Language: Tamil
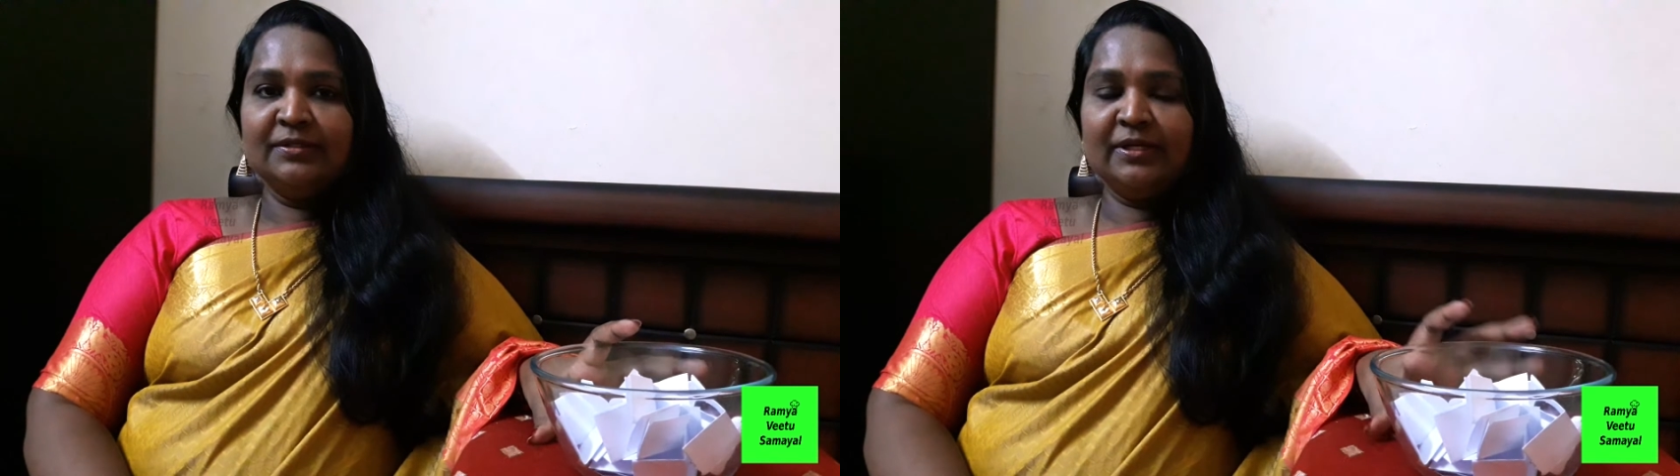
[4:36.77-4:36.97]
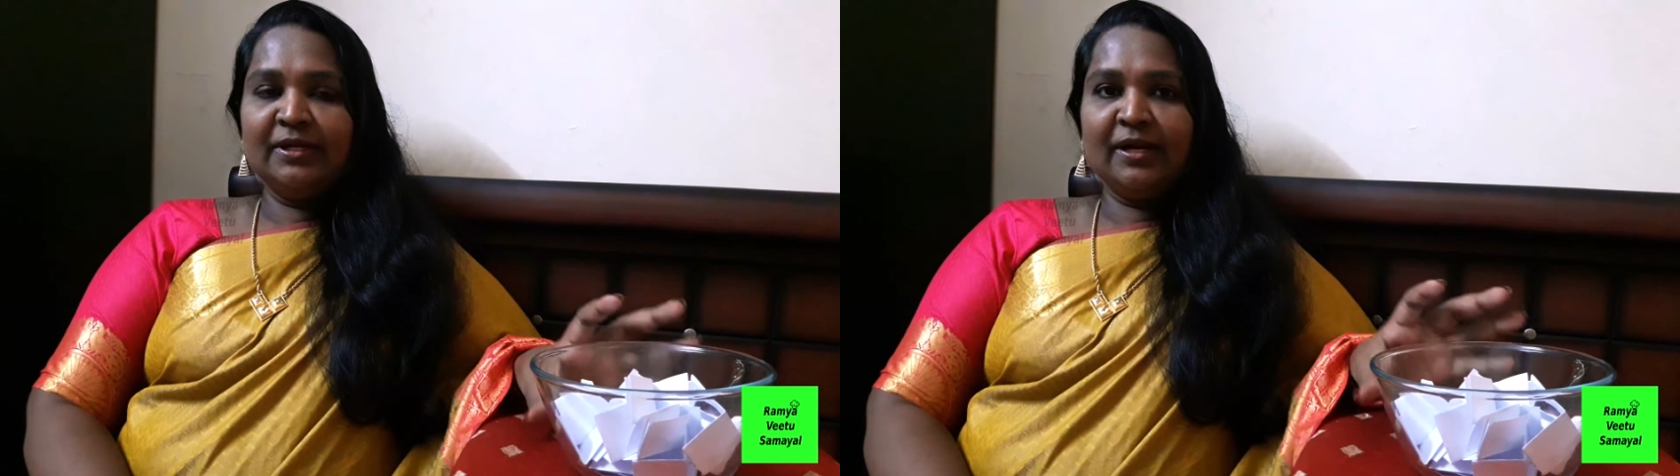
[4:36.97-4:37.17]

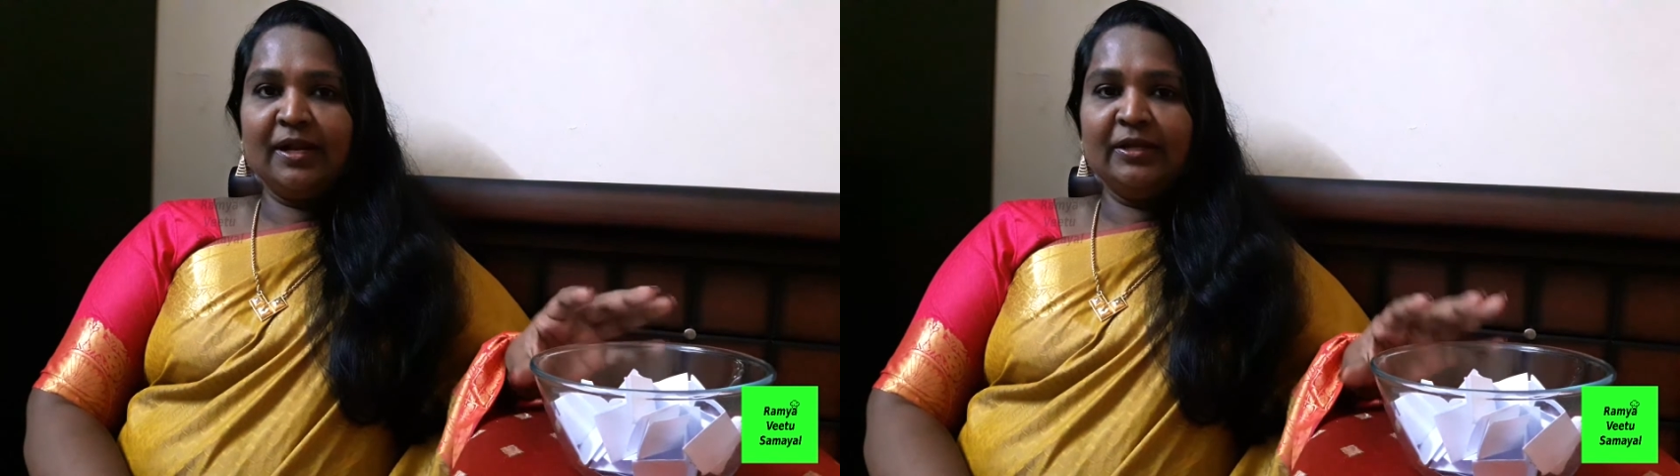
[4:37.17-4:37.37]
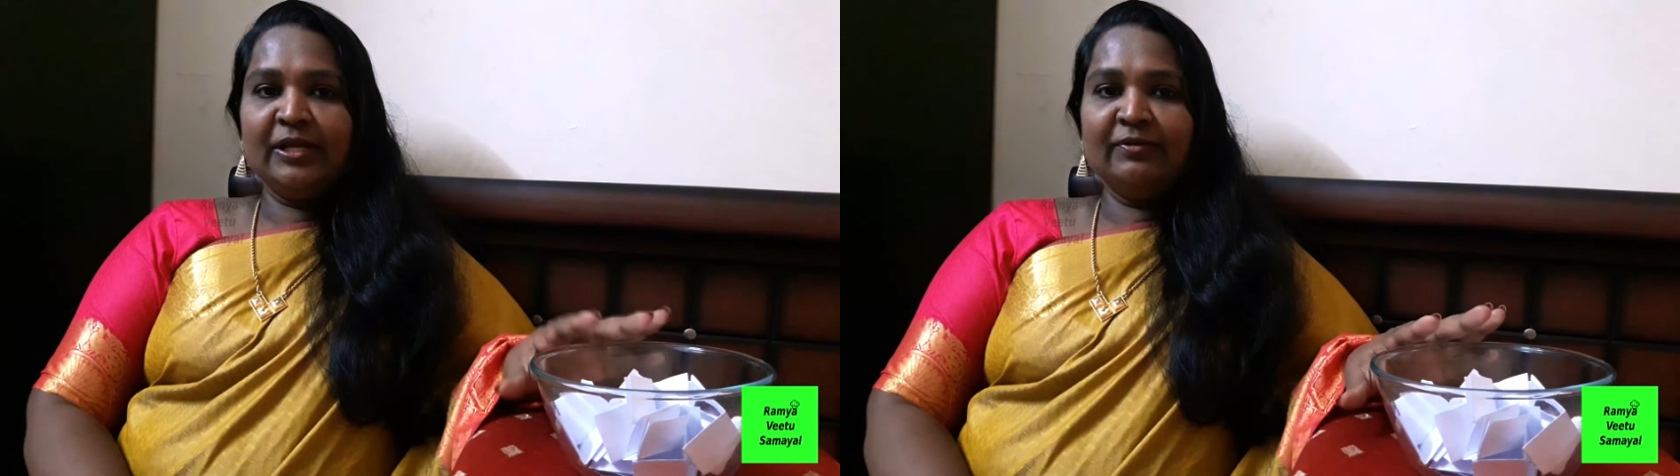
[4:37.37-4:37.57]

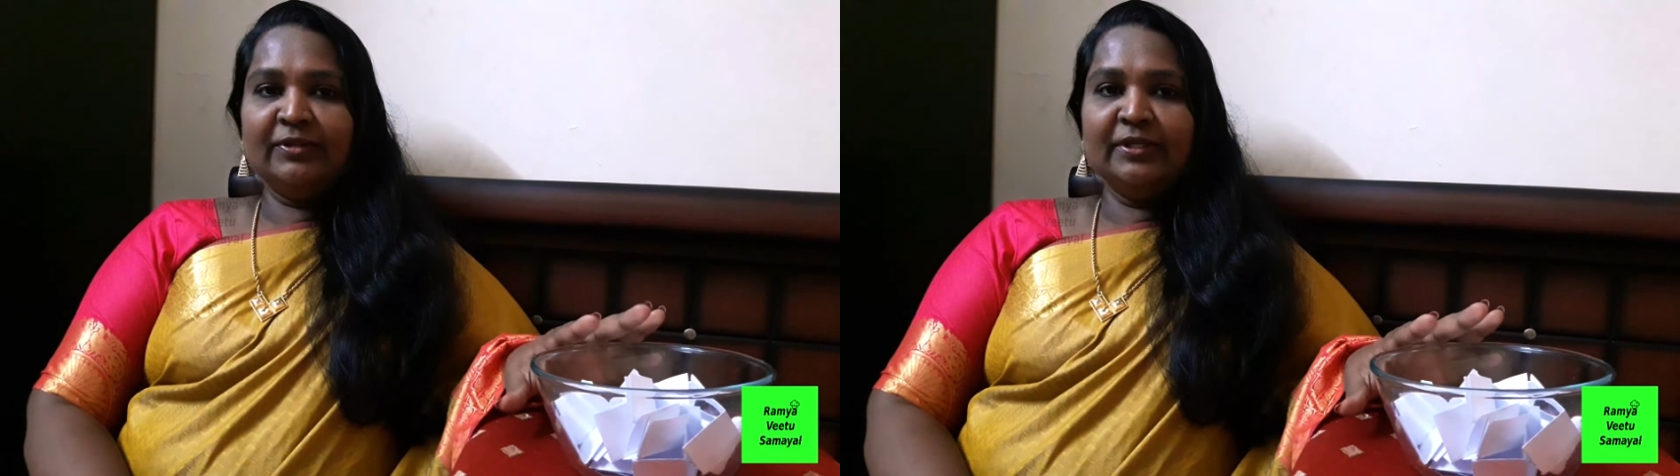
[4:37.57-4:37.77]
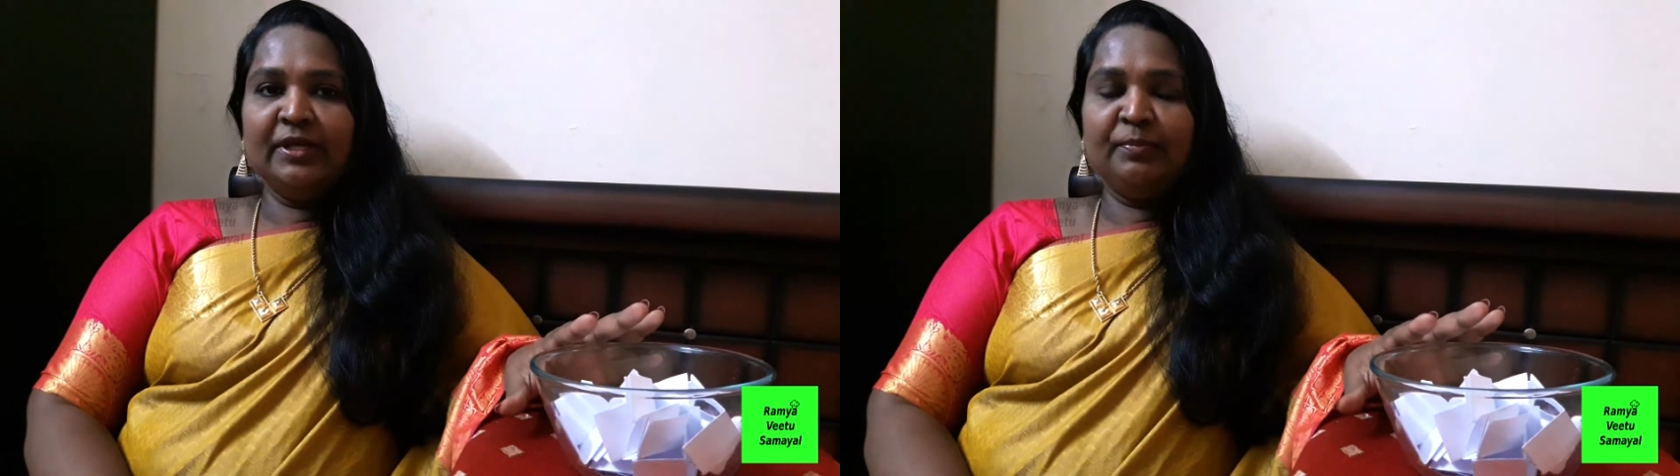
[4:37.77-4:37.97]
ஜென்ரலாக நீங்கள்
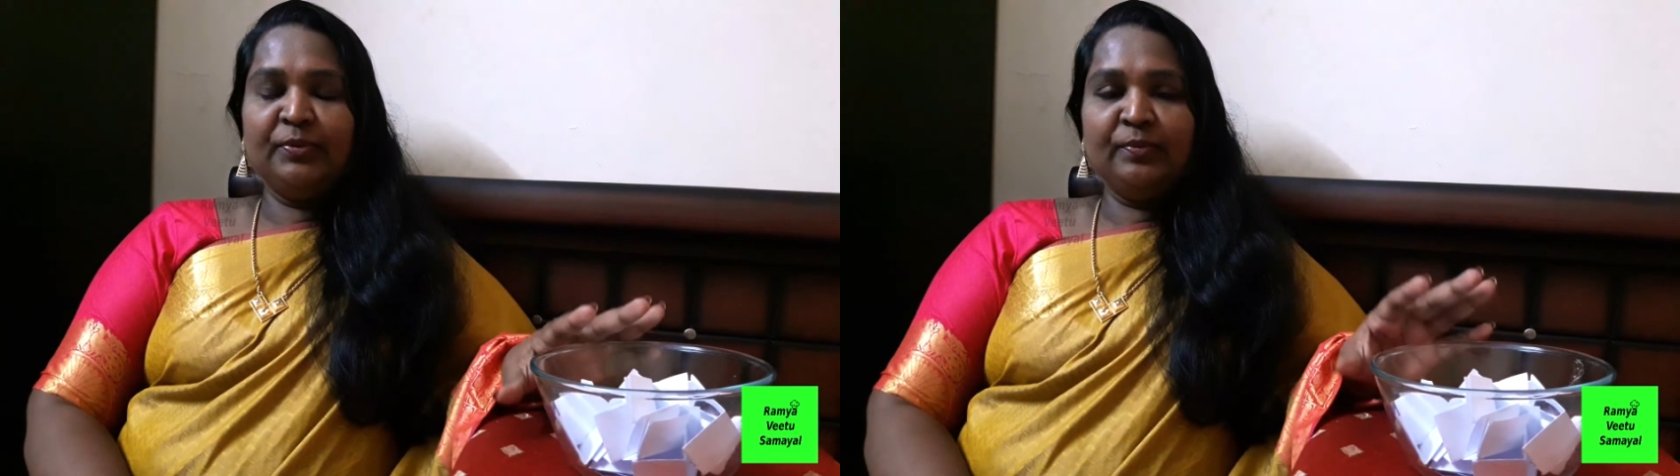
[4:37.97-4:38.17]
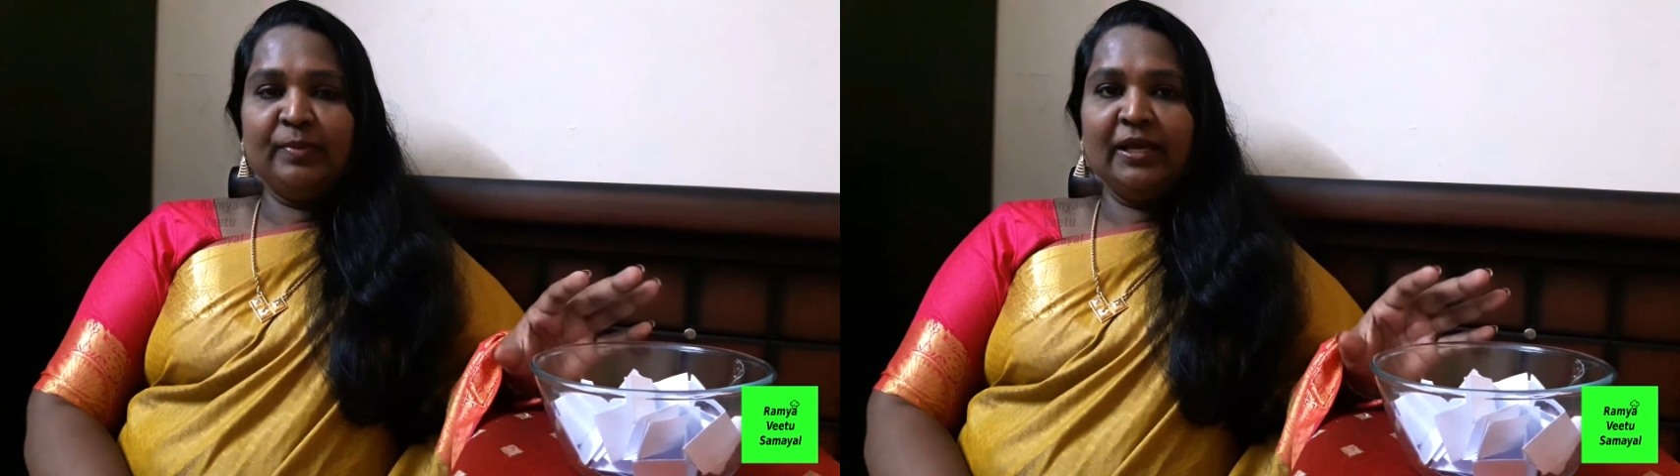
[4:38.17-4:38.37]
வந்து
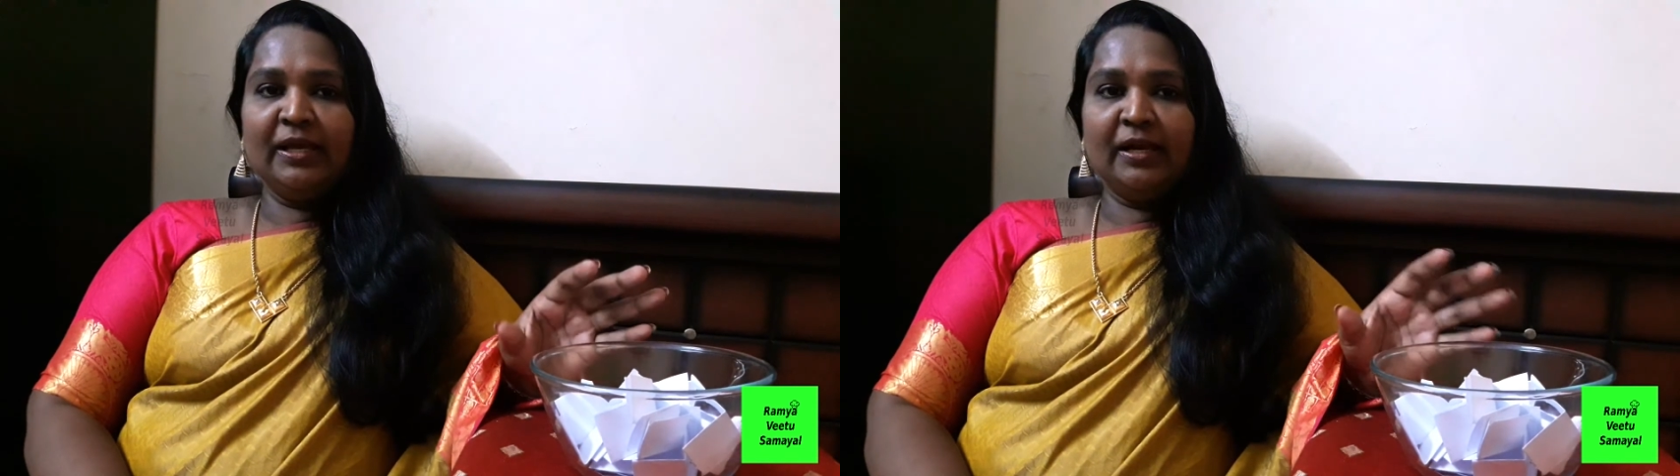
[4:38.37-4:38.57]
எப்போவுமே